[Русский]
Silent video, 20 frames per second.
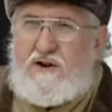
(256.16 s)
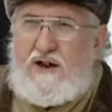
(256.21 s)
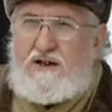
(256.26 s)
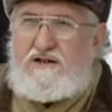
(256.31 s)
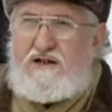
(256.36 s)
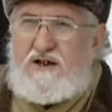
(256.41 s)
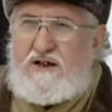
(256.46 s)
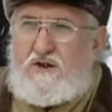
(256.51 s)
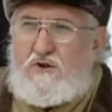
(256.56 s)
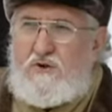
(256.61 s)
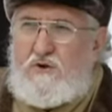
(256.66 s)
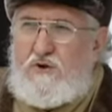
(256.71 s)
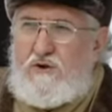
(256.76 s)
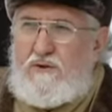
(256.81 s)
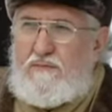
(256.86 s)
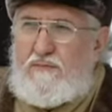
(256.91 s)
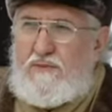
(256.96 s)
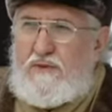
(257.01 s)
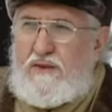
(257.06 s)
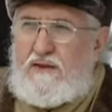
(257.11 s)
газету
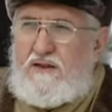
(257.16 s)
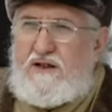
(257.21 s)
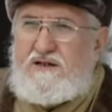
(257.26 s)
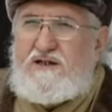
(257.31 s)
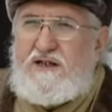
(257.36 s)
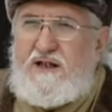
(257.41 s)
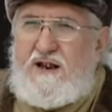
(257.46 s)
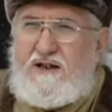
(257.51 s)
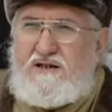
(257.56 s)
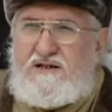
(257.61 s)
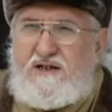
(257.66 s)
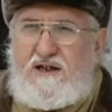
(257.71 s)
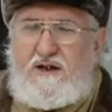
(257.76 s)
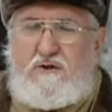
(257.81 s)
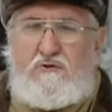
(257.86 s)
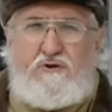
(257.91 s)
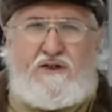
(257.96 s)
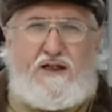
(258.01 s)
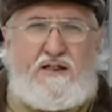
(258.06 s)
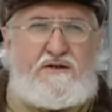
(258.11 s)

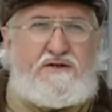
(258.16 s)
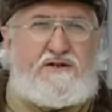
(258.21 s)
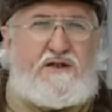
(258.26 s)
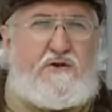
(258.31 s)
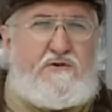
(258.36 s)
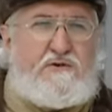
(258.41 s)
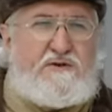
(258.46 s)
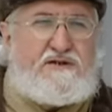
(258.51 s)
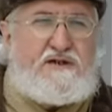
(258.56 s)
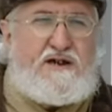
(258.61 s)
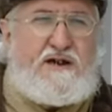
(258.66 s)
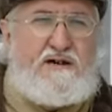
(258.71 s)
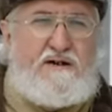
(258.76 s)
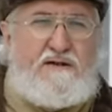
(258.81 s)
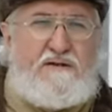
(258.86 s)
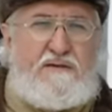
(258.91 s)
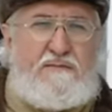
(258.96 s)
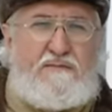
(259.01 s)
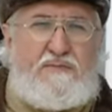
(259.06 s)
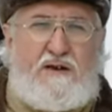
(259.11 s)
национализирует, она становится
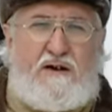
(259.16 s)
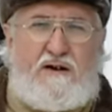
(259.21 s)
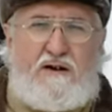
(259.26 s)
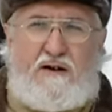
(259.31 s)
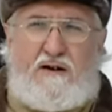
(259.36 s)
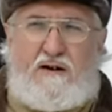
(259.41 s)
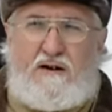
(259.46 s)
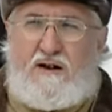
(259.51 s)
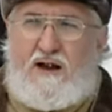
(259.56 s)
э,